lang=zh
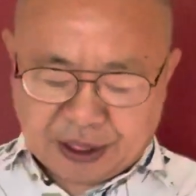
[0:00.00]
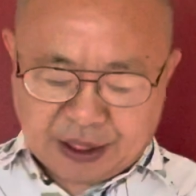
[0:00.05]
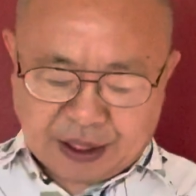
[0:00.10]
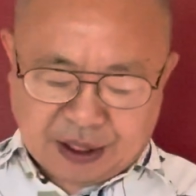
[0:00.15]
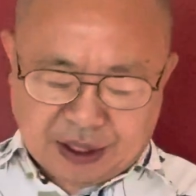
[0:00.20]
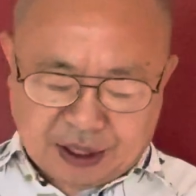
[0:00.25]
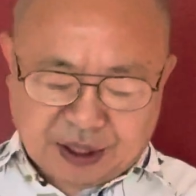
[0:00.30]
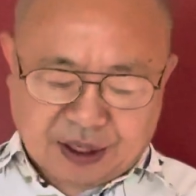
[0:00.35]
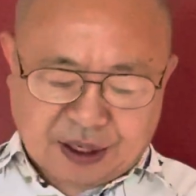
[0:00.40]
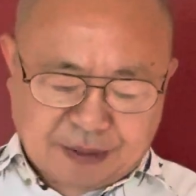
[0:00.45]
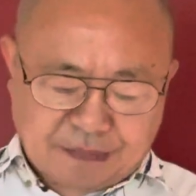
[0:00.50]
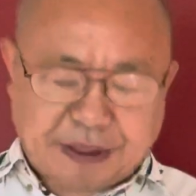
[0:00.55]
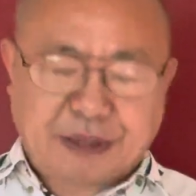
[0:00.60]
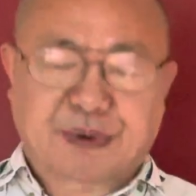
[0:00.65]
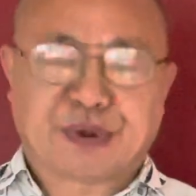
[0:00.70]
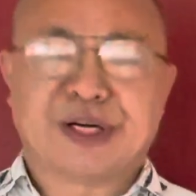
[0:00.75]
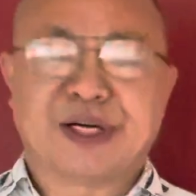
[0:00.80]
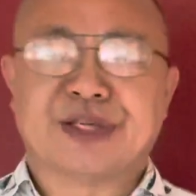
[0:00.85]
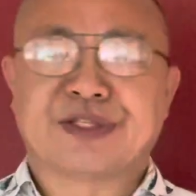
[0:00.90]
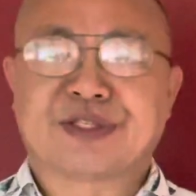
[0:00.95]
呃，美
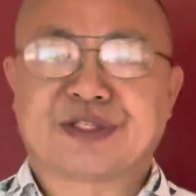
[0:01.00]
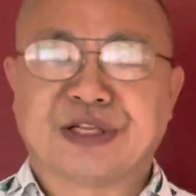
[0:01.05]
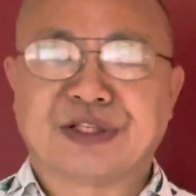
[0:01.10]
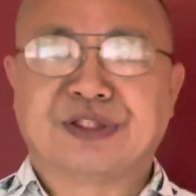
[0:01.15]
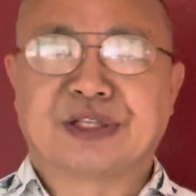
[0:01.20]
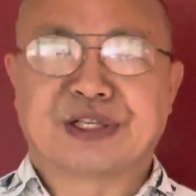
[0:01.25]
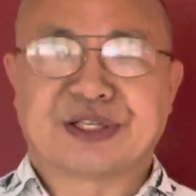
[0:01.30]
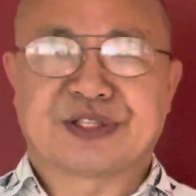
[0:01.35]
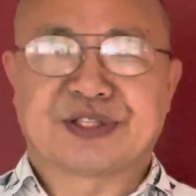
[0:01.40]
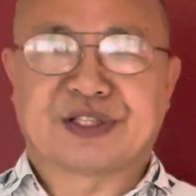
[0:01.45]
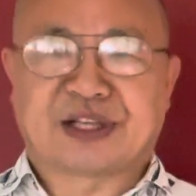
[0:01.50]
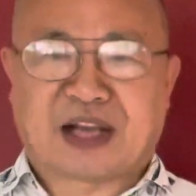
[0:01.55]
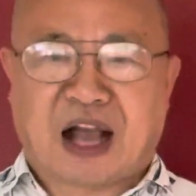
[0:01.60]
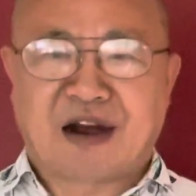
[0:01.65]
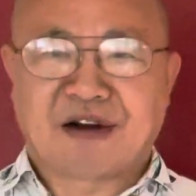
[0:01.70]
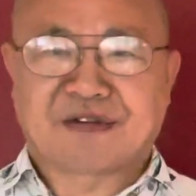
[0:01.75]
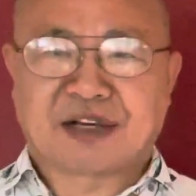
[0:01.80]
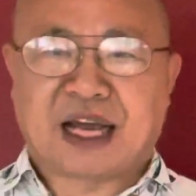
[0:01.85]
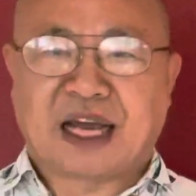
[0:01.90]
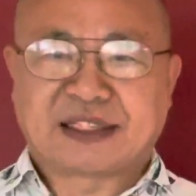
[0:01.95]
国人真的是
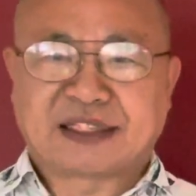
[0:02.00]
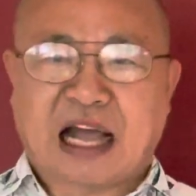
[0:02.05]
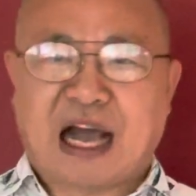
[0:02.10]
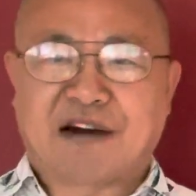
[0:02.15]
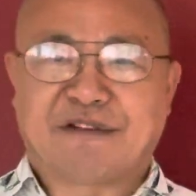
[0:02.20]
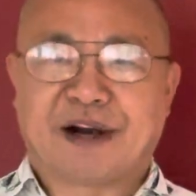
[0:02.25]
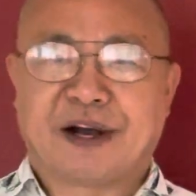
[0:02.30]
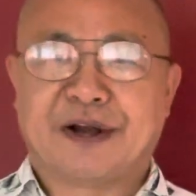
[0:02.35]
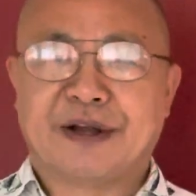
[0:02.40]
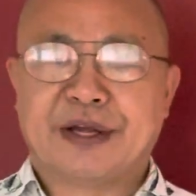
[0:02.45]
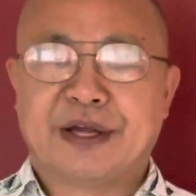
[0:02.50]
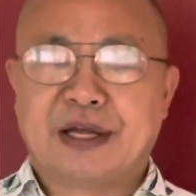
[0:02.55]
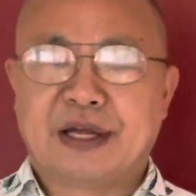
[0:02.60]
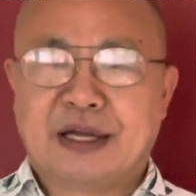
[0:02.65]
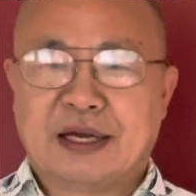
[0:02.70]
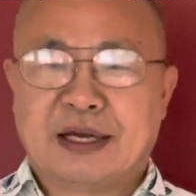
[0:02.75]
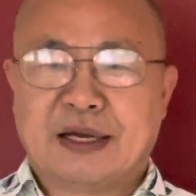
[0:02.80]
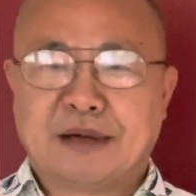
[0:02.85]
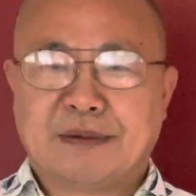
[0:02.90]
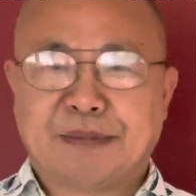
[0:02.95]
慷慨大方，
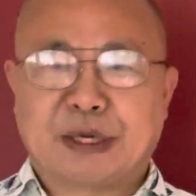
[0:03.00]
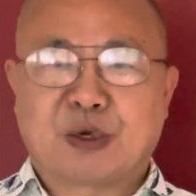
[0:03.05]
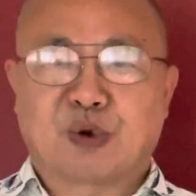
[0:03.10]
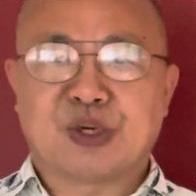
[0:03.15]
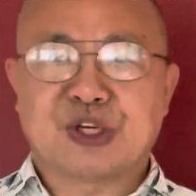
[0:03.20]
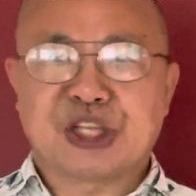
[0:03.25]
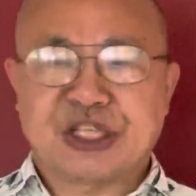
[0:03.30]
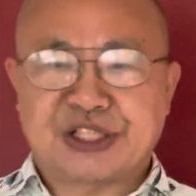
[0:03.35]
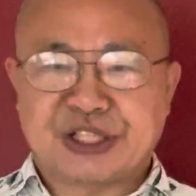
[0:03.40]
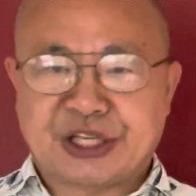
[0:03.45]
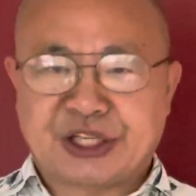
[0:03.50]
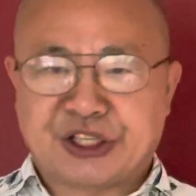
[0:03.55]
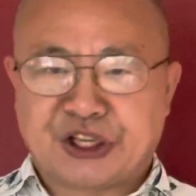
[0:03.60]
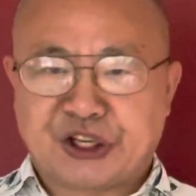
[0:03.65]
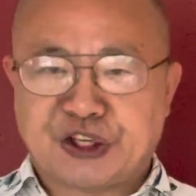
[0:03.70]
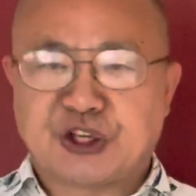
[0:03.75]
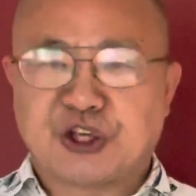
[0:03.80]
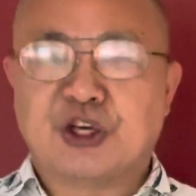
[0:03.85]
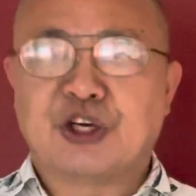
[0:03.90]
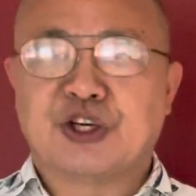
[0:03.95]
呃，美国现在呢
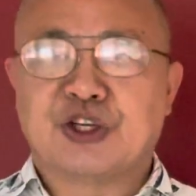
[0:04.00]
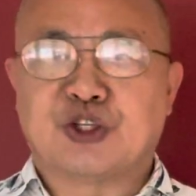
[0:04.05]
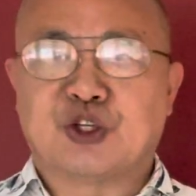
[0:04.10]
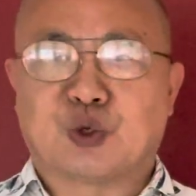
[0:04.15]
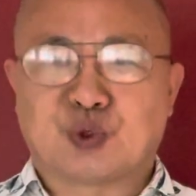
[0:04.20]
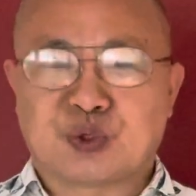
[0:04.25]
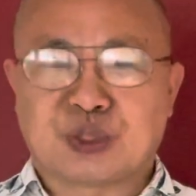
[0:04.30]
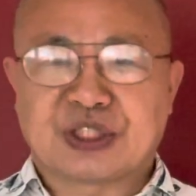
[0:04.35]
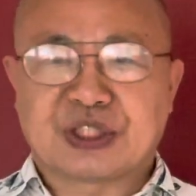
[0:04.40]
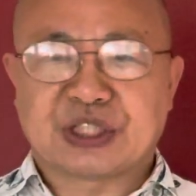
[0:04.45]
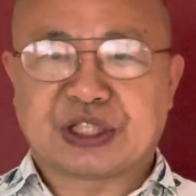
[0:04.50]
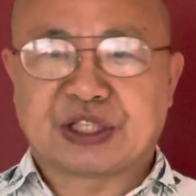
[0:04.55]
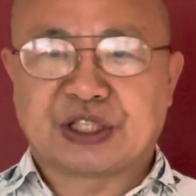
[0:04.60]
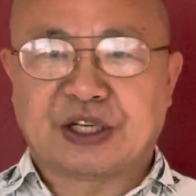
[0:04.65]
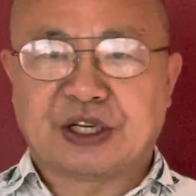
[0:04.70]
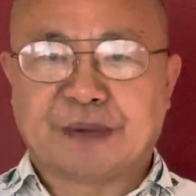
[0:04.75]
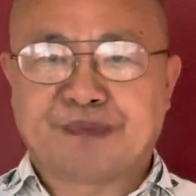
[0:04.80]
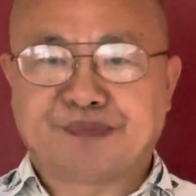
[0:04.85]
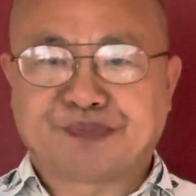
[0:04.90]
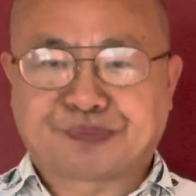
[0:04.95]
有着这
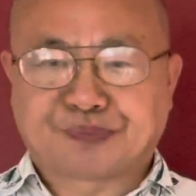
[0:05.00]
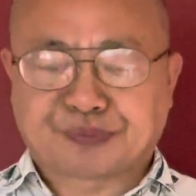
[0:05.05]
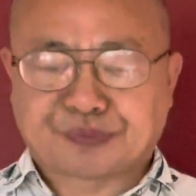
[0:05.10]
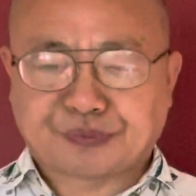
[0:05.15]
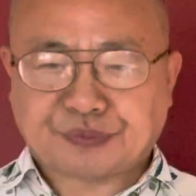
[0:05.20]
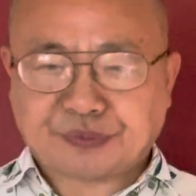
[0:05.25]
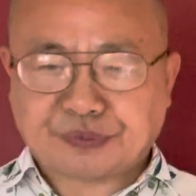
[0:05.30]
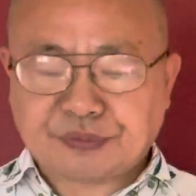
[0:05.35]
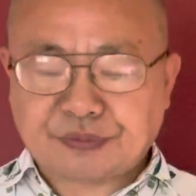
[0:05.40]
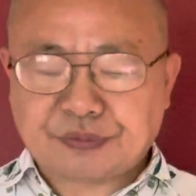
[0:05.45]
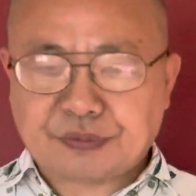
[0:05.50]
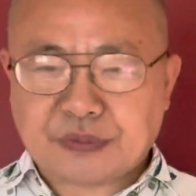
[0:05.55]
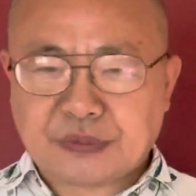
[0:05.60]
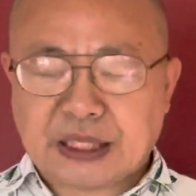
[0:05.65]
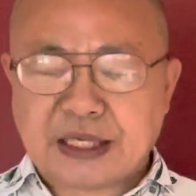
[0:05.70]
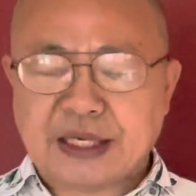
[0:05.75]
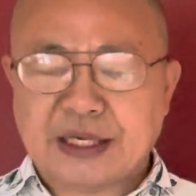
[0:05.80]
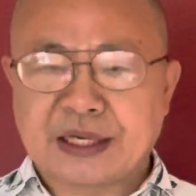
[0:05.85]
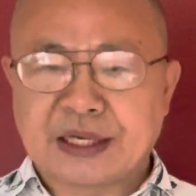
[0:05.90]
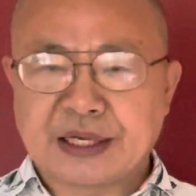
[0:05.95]
个，
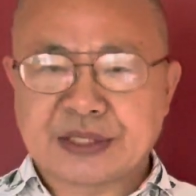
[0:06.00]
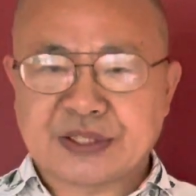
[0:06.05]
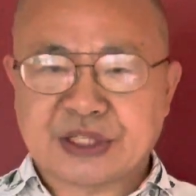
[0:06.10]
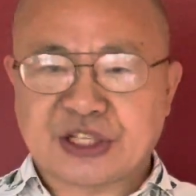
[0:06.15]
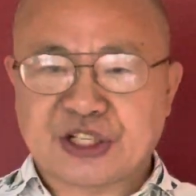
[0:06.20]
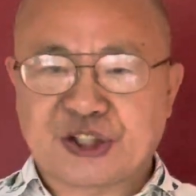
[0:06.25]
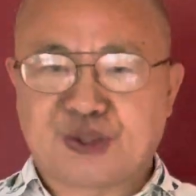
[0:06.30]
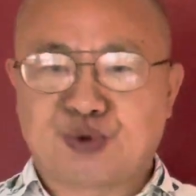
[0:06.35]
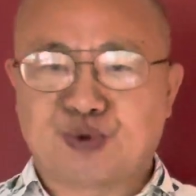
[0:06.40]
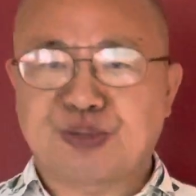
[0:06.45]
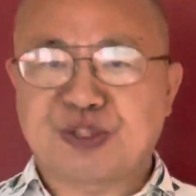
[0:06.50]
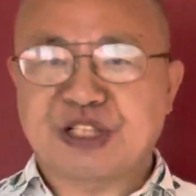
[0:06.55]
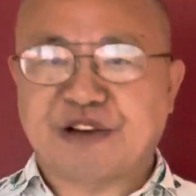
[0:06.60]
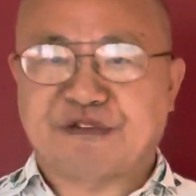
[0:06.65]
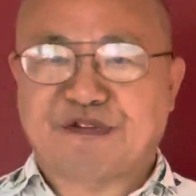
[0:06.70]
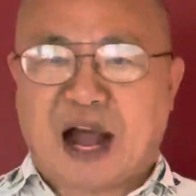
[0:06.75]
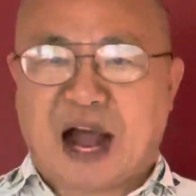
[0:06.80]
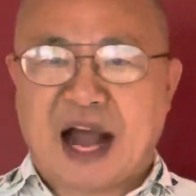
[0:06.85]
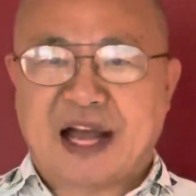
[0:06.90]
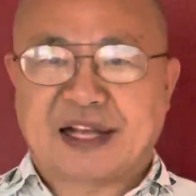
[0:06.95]
呃，这个租借
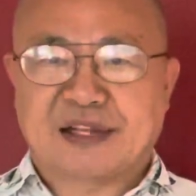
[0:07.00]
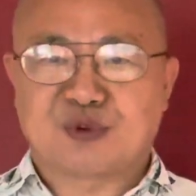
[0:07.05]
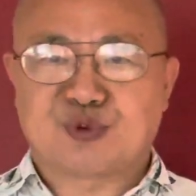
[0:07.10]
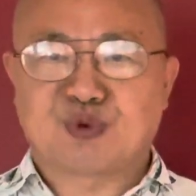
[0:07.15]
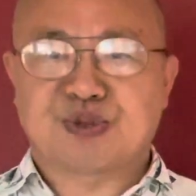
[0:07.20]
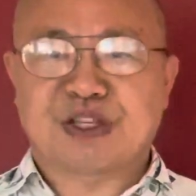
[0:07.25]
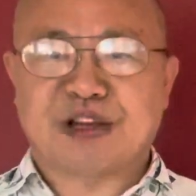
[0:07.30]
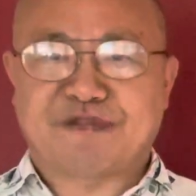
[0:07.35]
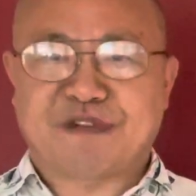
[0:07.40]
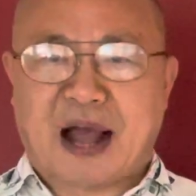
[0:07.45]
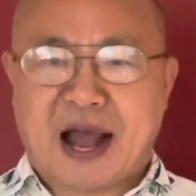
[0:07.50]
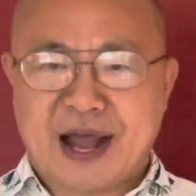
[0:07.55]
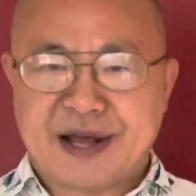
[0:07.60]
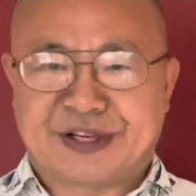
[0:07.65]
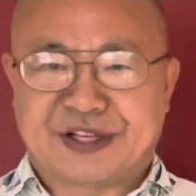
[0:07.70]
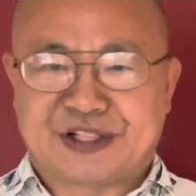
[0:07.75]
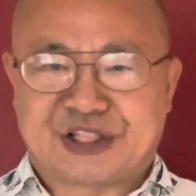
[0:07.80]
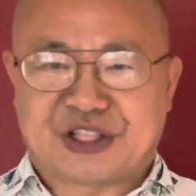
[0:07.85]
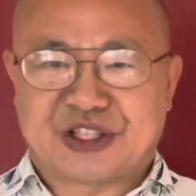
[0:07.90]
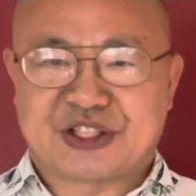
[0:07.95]
法案，租借法案
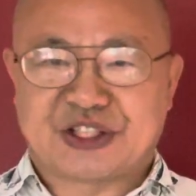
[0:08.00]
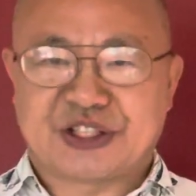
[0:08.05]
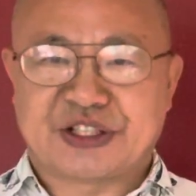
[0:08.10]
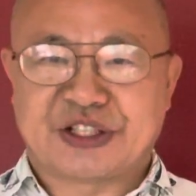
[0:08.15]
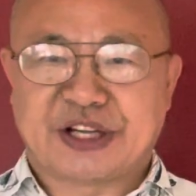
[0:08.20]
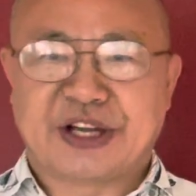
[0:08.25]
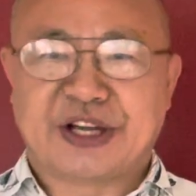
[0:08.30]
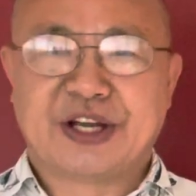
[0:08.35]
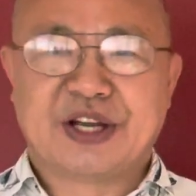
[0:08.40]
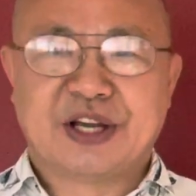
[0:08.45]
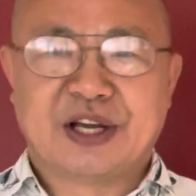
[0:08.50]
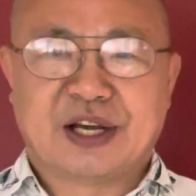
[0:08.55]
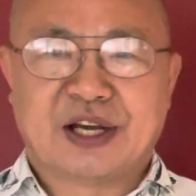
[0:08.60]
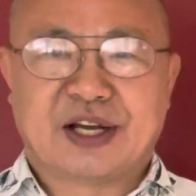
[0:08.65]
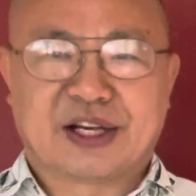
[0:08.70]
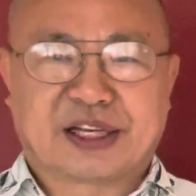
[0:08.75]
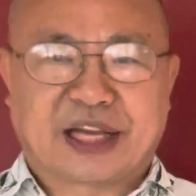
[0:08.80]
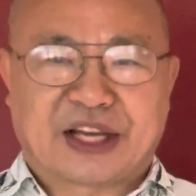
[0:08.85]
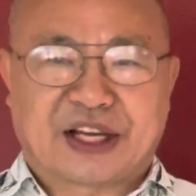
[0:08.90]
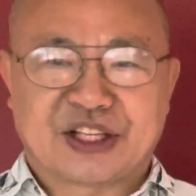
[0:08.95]
呢其实呢，
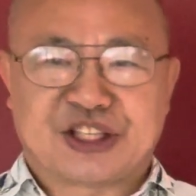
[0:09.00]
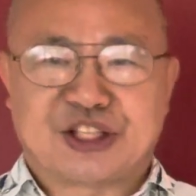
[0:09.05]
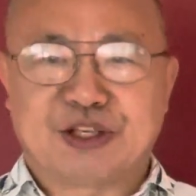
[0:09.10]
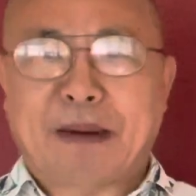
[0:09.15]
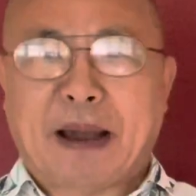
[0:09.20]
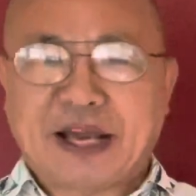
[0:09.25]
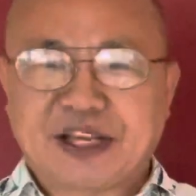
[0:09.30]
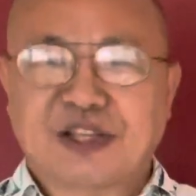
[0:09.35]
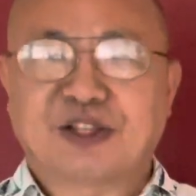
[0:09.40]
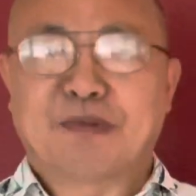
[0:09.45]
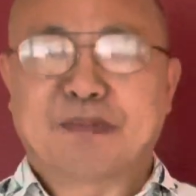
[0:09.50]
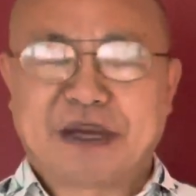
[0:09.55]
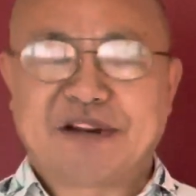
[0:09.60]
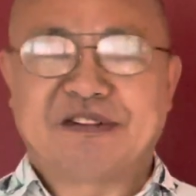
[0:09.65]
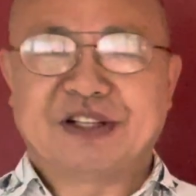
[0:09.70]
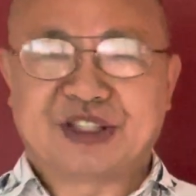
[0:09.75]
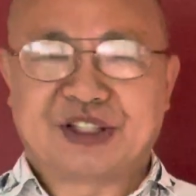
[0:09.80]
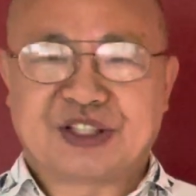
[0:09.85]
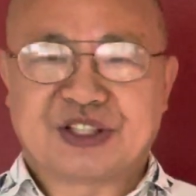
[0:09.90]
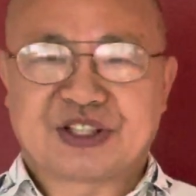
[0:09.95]
呃，给个几百亿都没
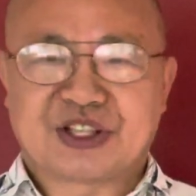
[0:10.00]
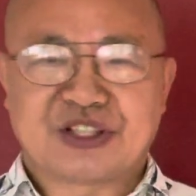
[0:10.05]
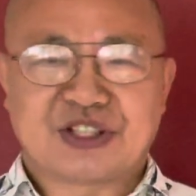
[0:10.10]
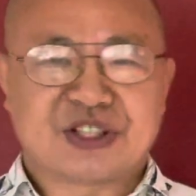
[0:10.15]
问题，甚至